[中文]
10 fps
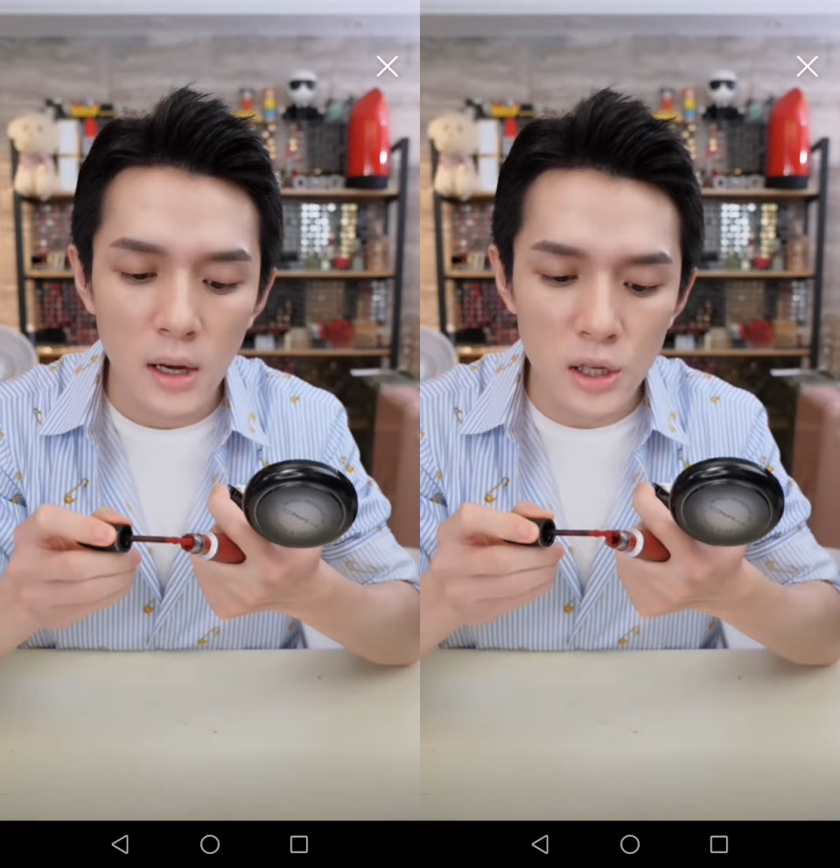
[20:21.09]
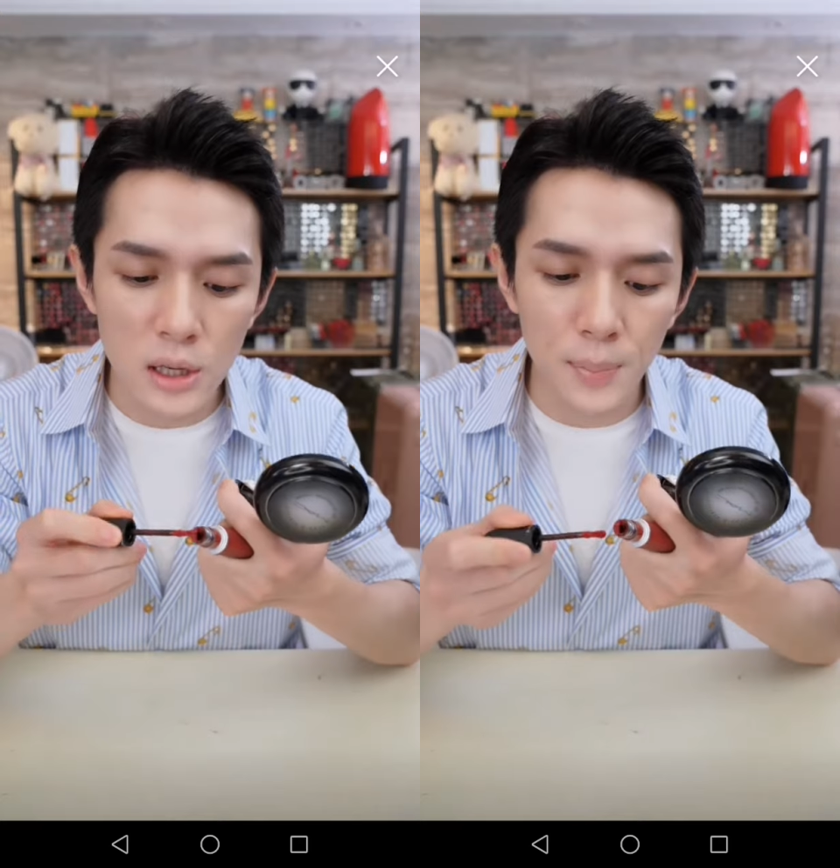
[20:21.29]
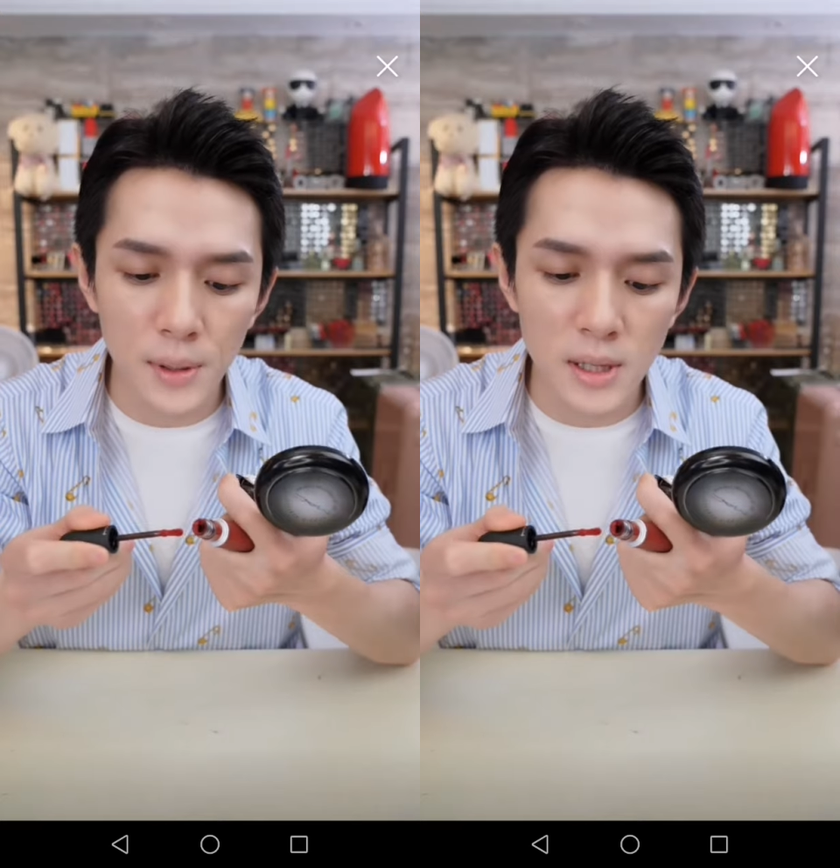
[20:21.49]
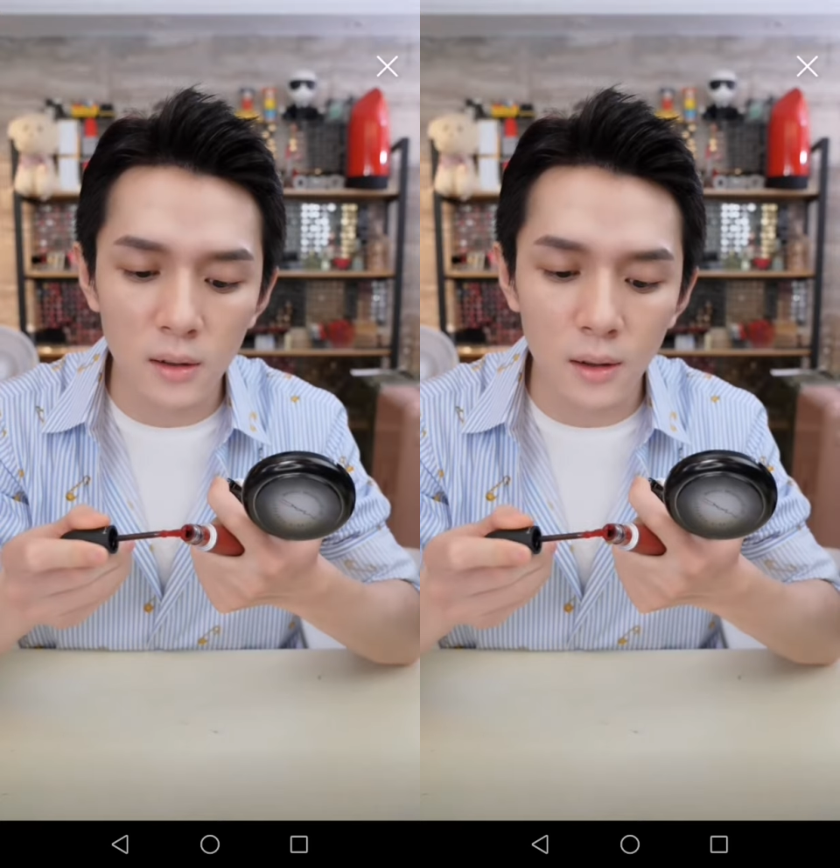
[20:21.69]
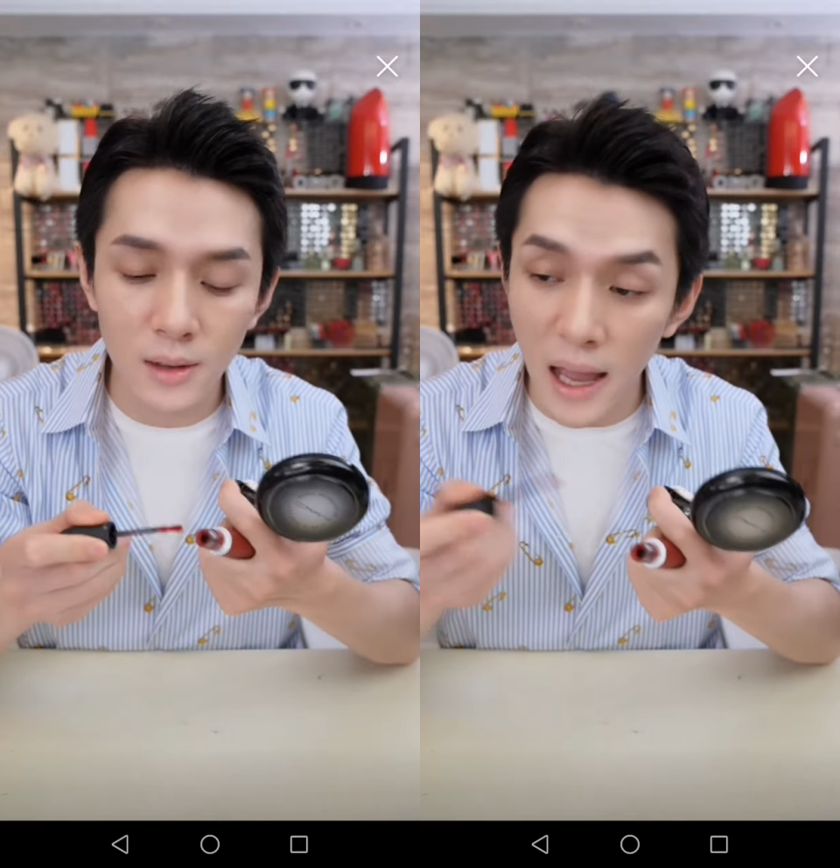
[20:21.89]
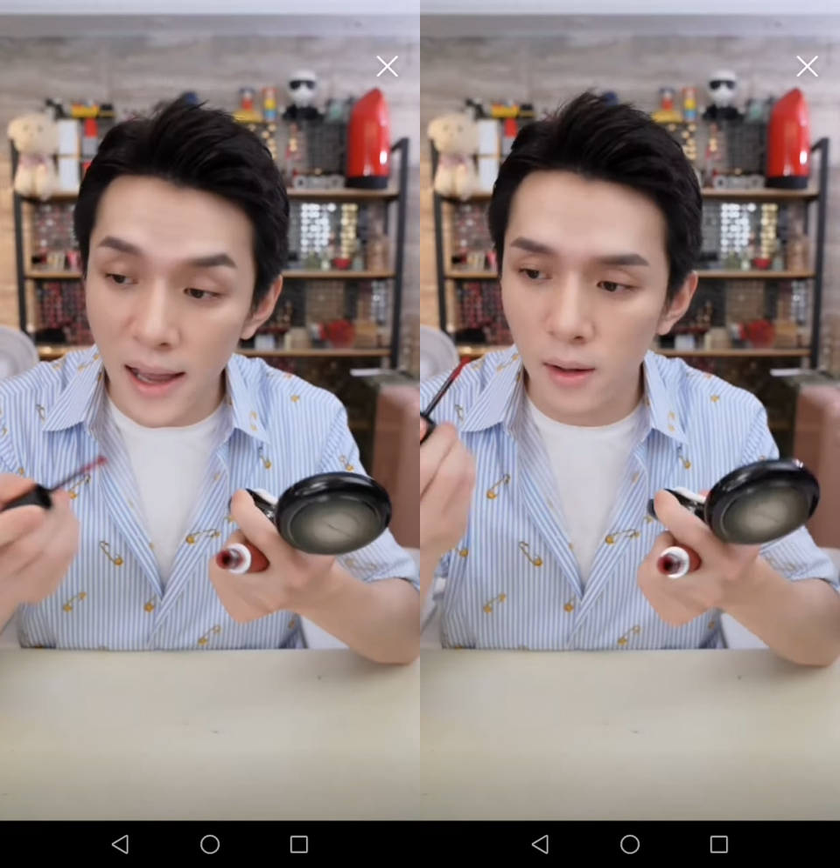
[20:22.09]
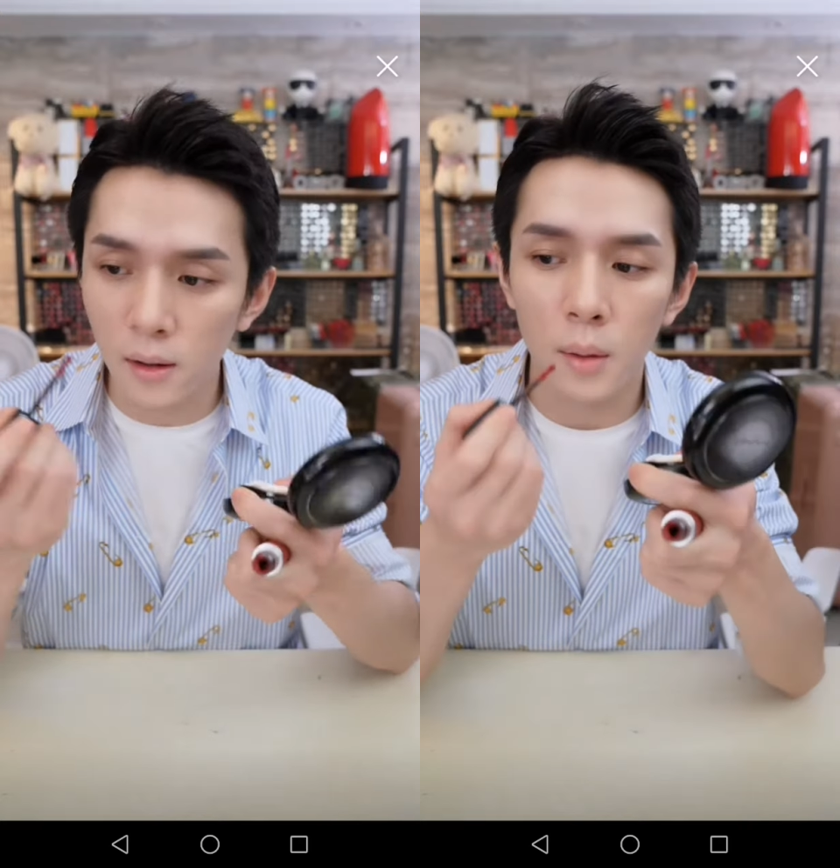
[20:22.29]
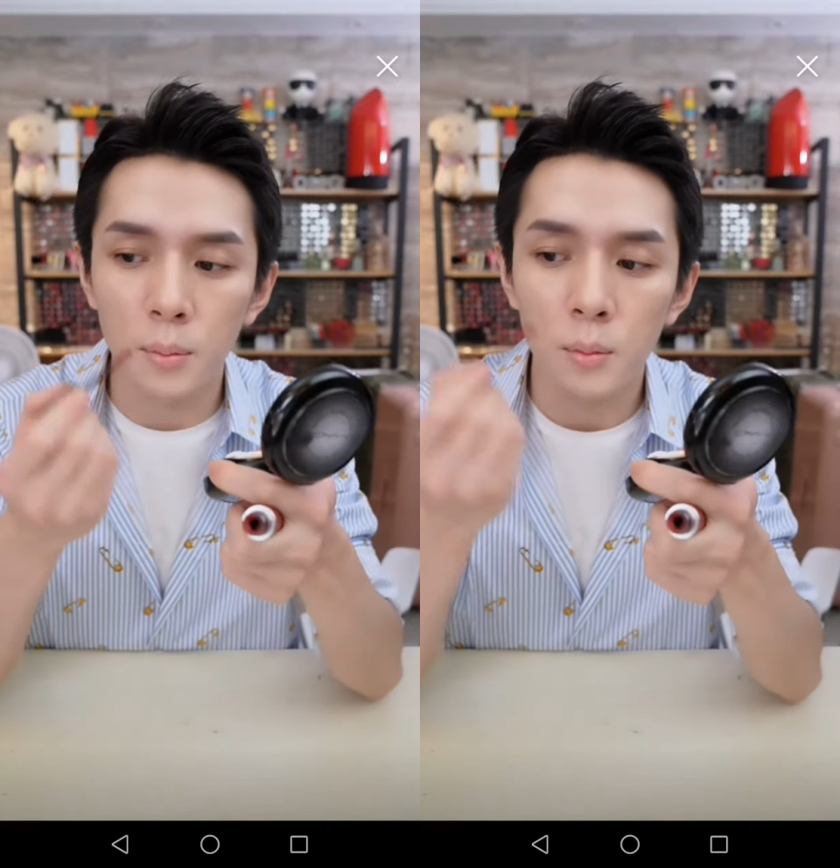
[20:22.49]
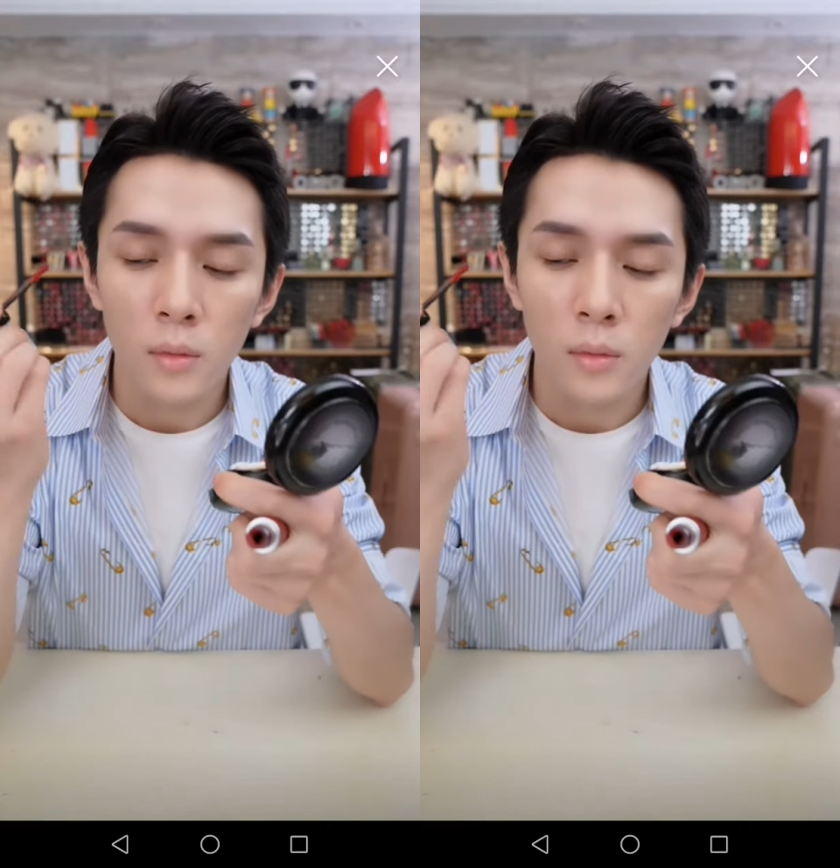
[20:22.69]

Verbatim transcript: 是比较的淡一点点。